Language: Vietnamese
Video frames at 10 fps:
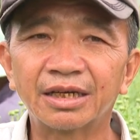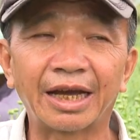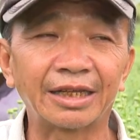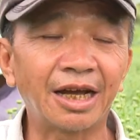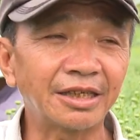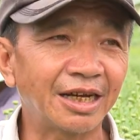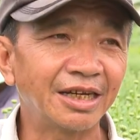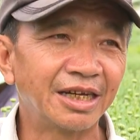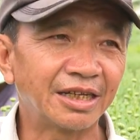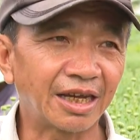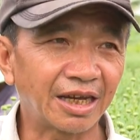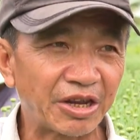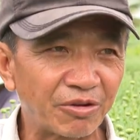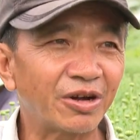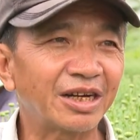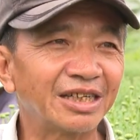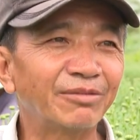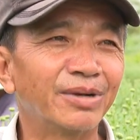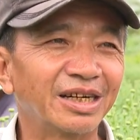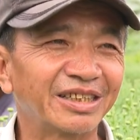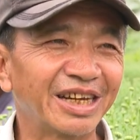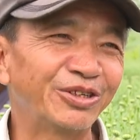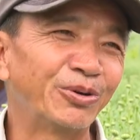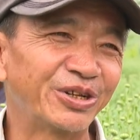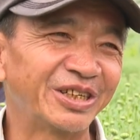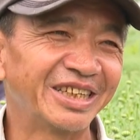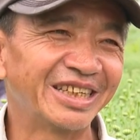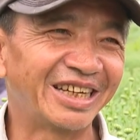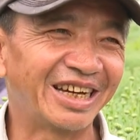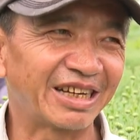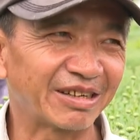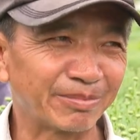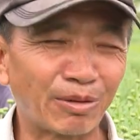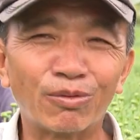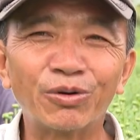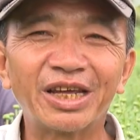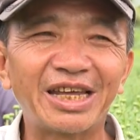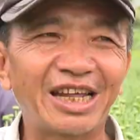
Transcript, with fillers: ngày Tết á thì cái điều đó rất mừng rất vui thôi và dạ, mong muốn như